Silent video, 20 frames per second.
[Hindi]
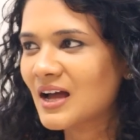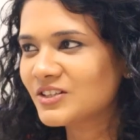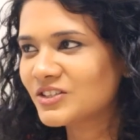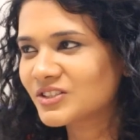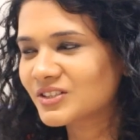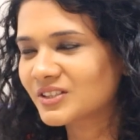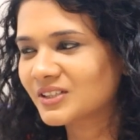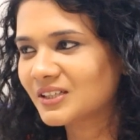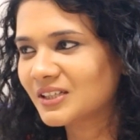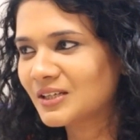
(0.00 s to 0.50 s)

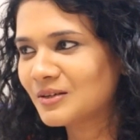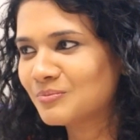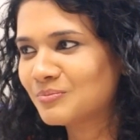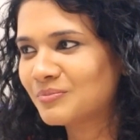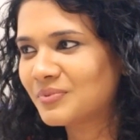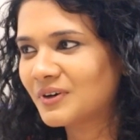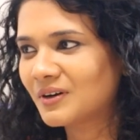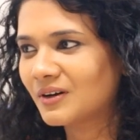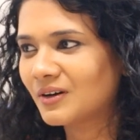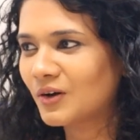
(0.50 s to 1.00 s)
आज
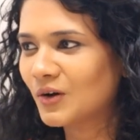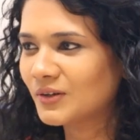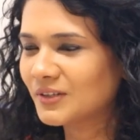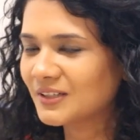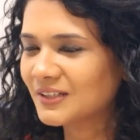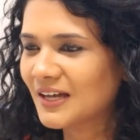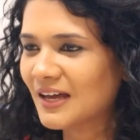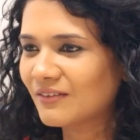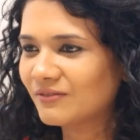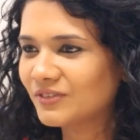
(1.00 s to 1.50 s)
करीब ऑन
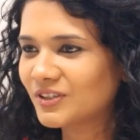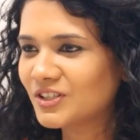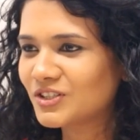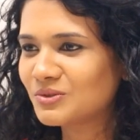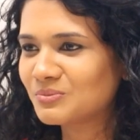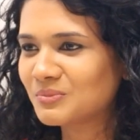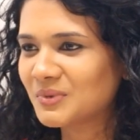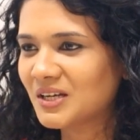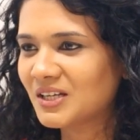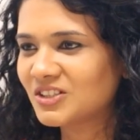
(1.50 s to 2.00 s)
एन
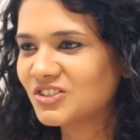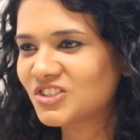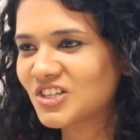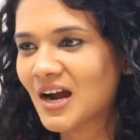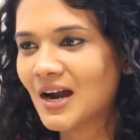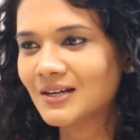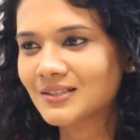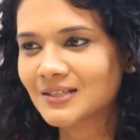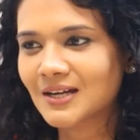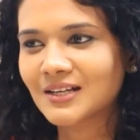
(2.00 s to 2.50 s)
एवरेज मैं
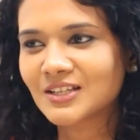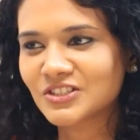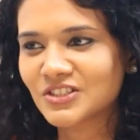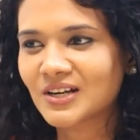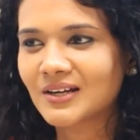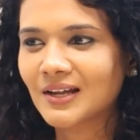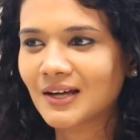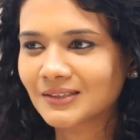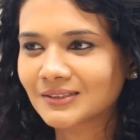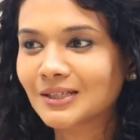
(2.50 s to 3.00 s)
चार साढ़े
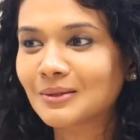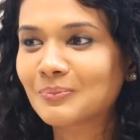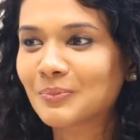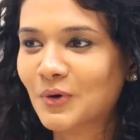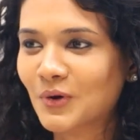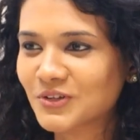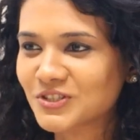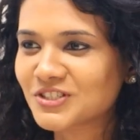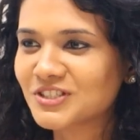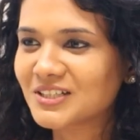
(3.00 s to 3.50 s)
चार लाख तक
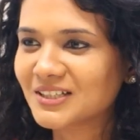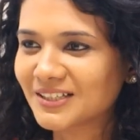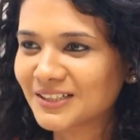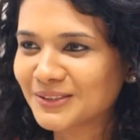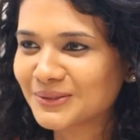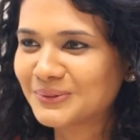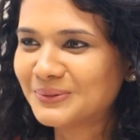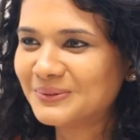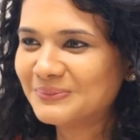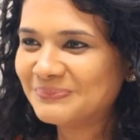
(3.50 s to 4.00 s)
पहुँचने
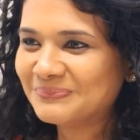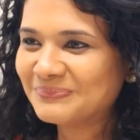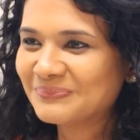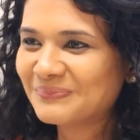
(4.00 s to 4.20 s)
लगी हूँ